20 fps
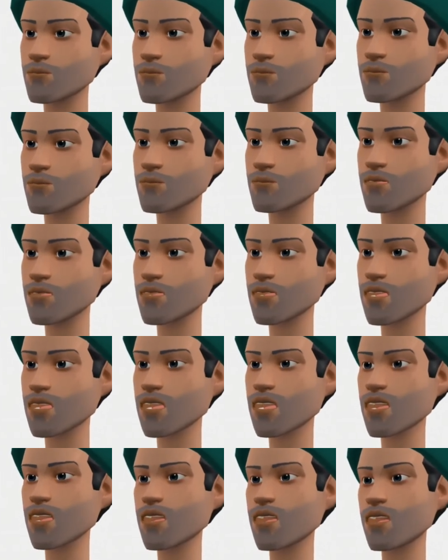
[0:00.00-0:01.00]

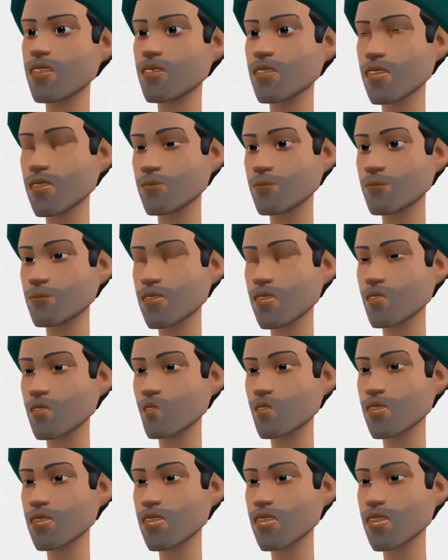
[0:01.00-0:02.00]
Pertanyaannya, saya dapat
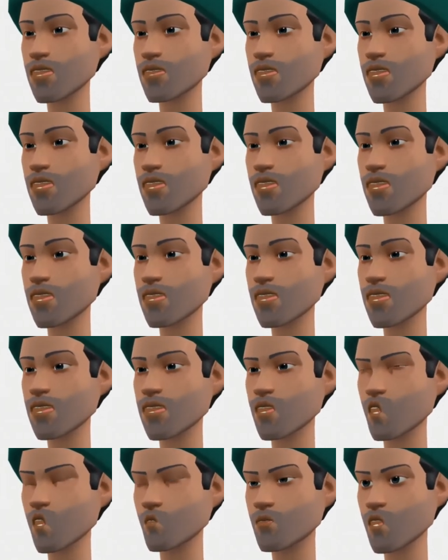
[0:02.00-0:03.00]
istri cantik itu karena
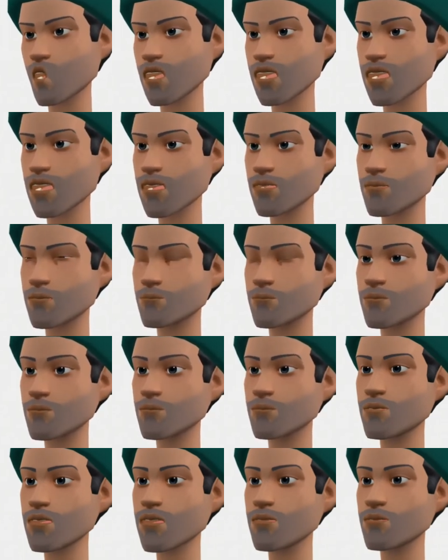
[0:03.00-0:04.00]
doa saya
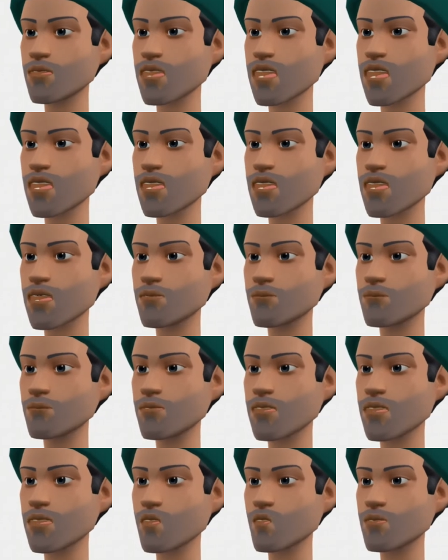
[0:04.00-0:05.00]
atau karena takdir
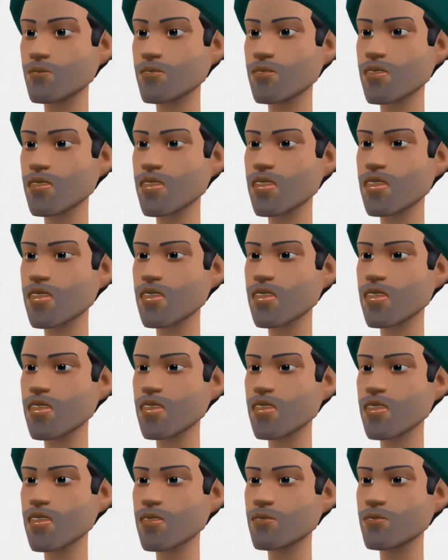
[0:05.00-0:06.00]
Gusti Allah yang
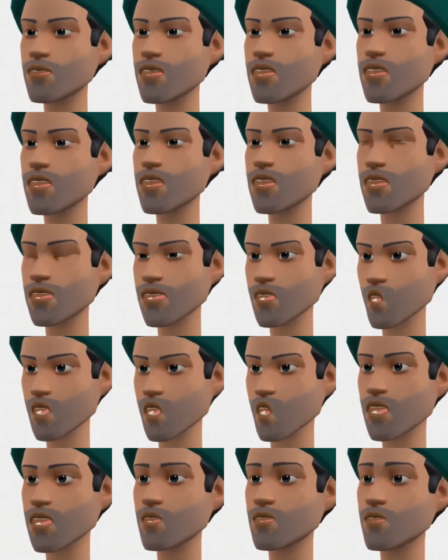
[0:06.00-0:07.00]
sebelum saya
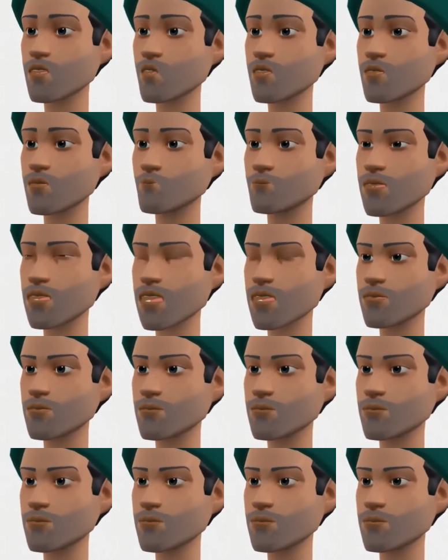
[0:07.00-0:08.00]
berdoa memang begitu?
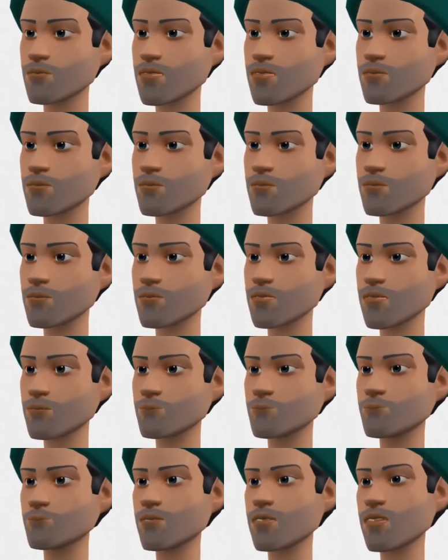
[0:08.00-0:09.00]
Itu
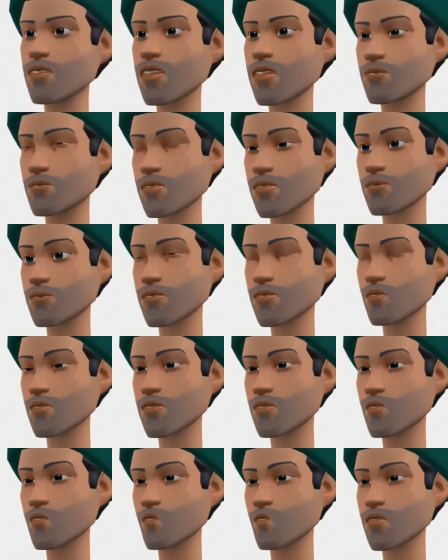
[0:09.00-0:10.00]
kan kontradiktif
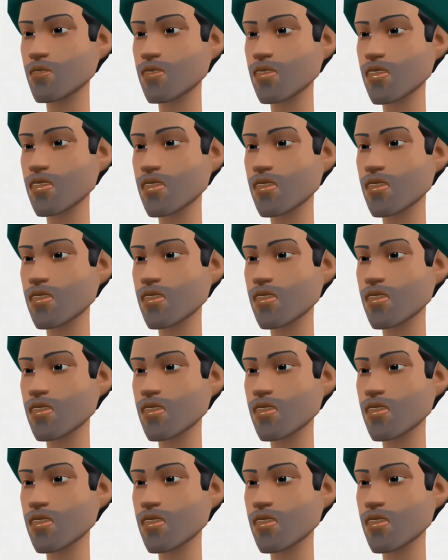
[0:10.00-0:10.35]
sekali, Den.